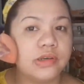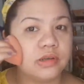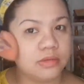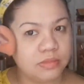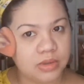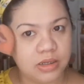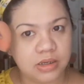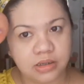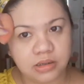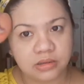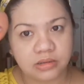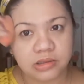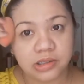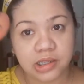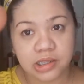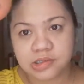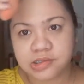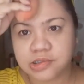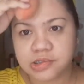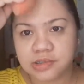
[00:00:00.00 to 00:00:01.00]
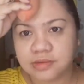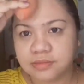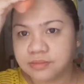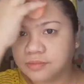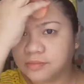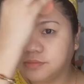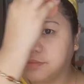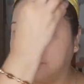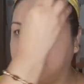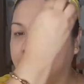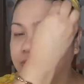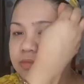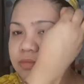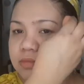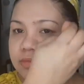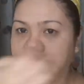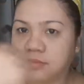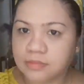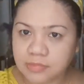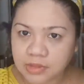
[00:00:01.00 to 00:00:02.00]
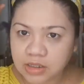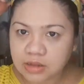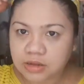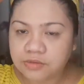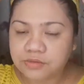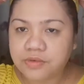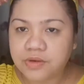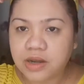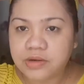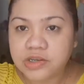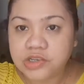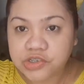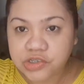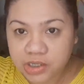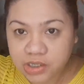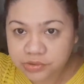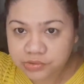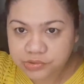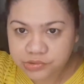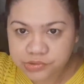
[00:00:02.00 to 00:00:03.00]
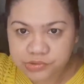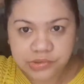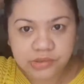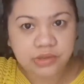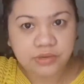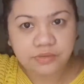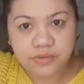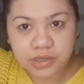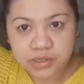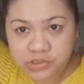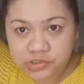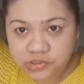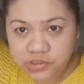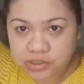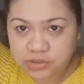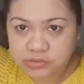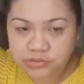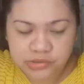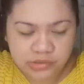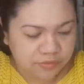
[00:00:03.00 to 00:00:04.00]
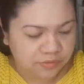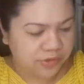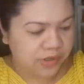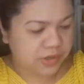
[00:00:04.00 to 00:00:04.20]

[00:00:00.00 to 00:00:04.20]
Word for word: sa kabila. Guess. Very generous. Very generous and